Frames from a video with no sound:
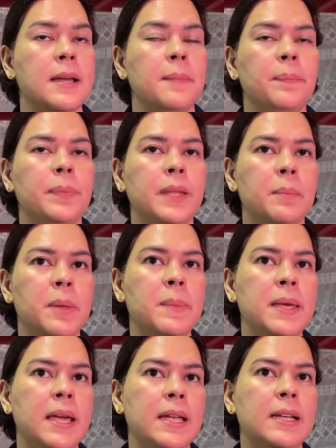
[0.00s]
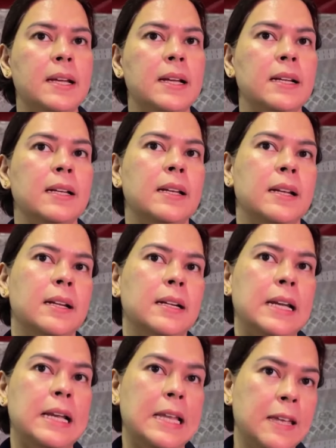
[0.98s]
um, nagbibigay ng uh,
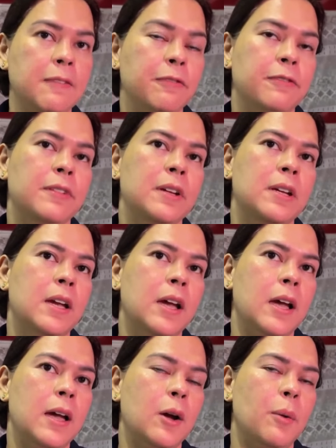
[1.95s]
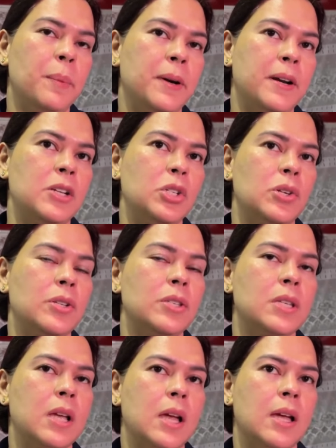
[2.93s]
relief uh,
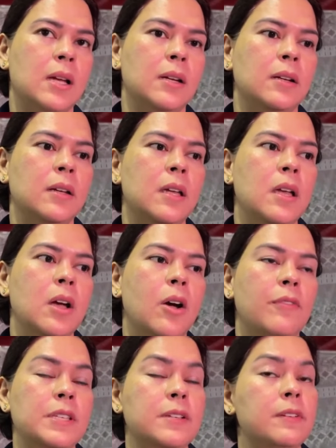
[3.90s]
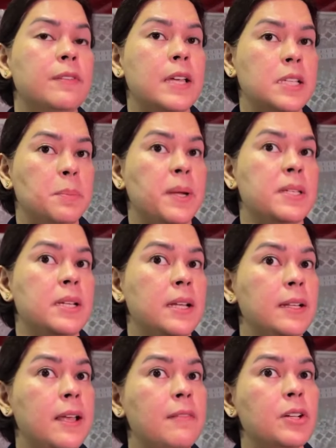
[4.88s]
operations ang Office of the Vice
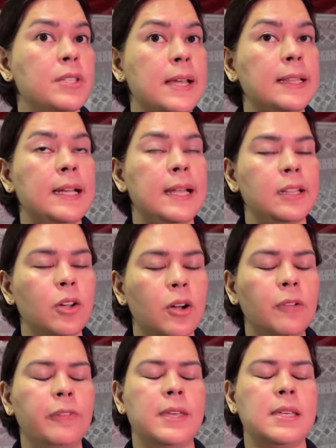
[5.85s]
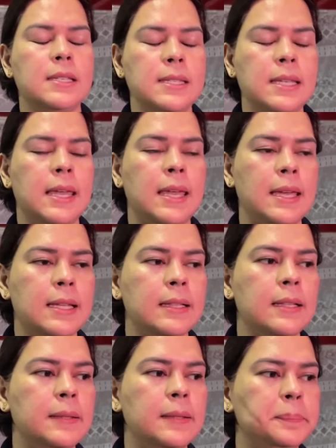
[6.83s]
President Davao Satellite Office
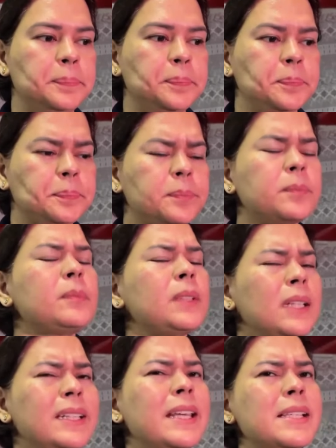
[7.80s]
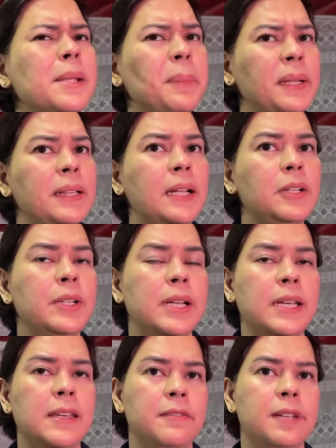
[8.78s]
and yes, apektado
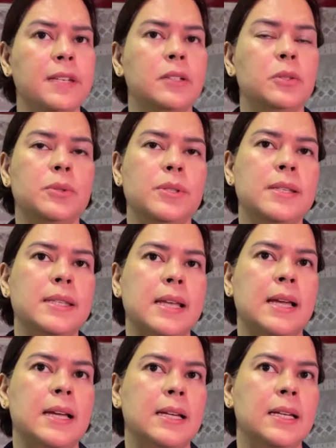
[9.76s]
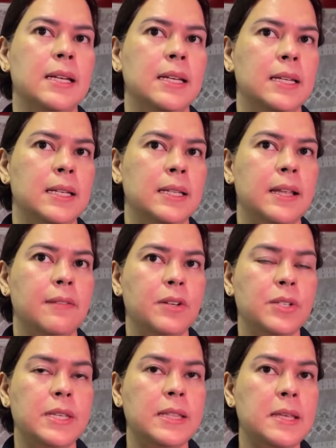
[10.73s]
din even doon sa
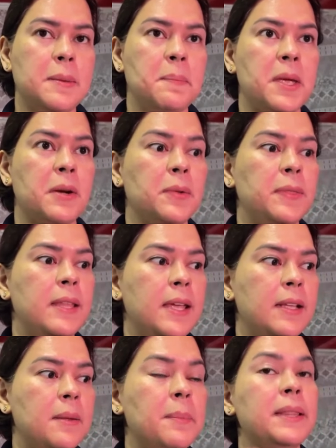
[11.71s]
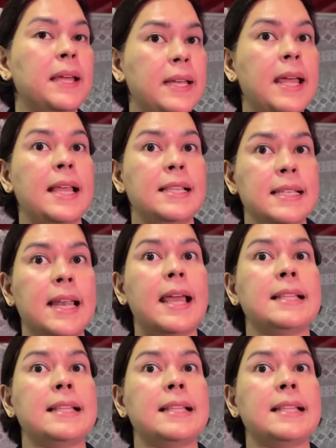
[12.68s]
Davao City, meron ding namatay dahil sa